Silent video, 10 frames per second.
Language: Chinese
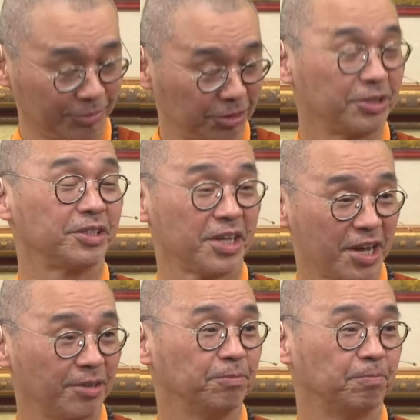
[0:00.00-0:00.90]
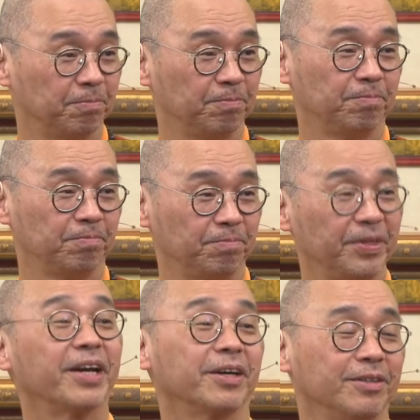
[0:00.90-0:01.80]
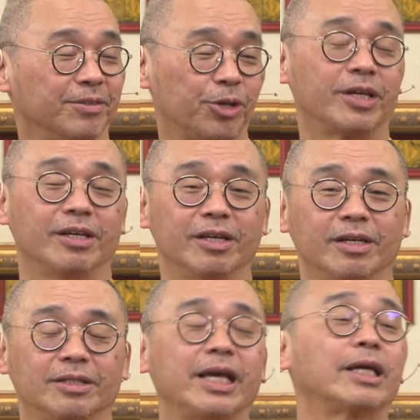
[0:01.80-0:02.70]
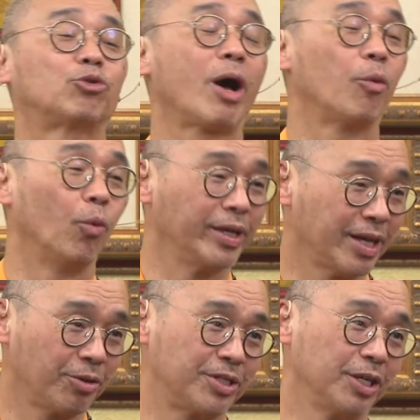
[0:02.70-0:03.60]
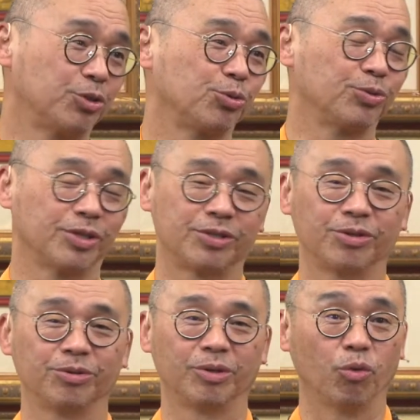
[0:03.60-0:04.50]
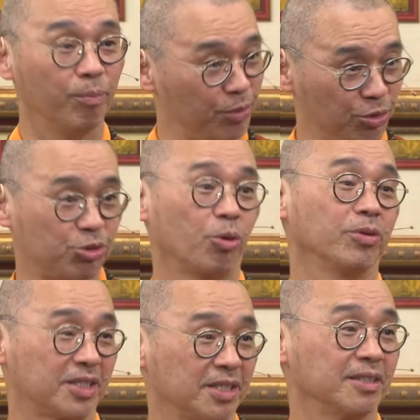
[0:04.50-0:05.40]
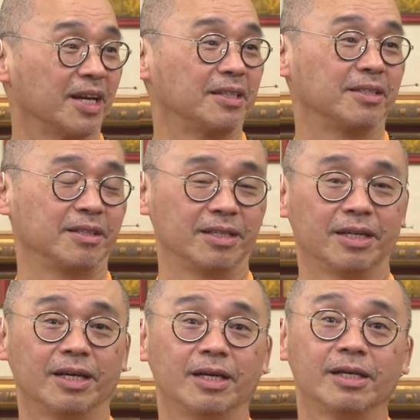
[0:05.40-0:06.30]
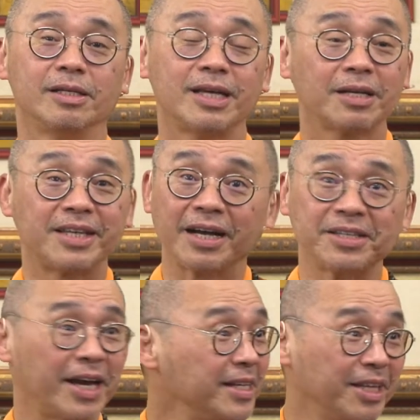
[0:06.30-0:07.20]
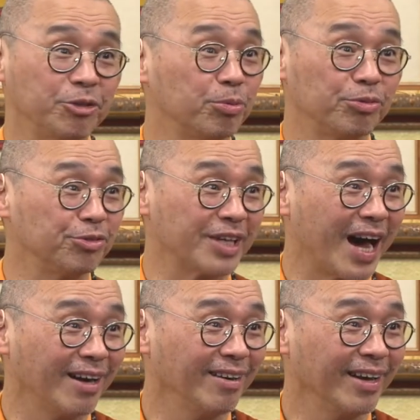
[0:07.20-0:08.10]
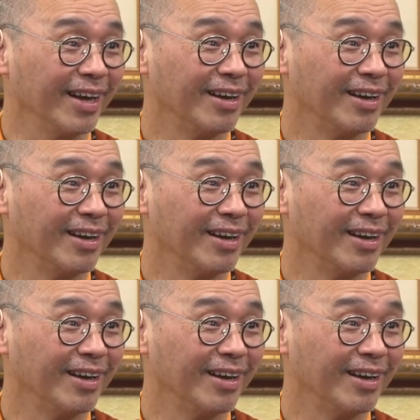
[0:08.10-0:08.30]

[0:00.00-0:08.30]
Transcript: 就是这样念恩。所以这一段文要结束的时候呢，我们必须总摄在这里。这样讲起来一点都不复杂了呢，